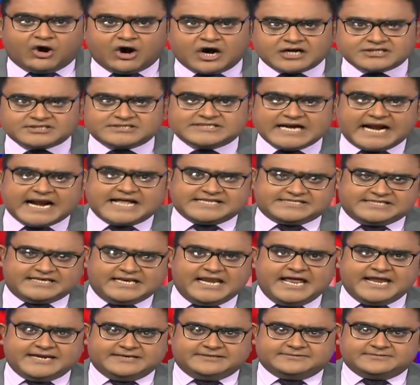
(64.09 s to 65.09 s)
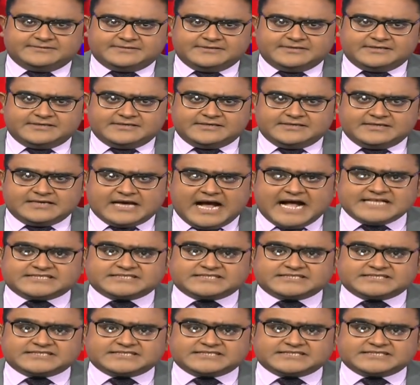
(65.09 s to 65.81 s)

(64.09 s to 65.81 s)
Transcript: ঘর ছাড়া ছিলেন আজ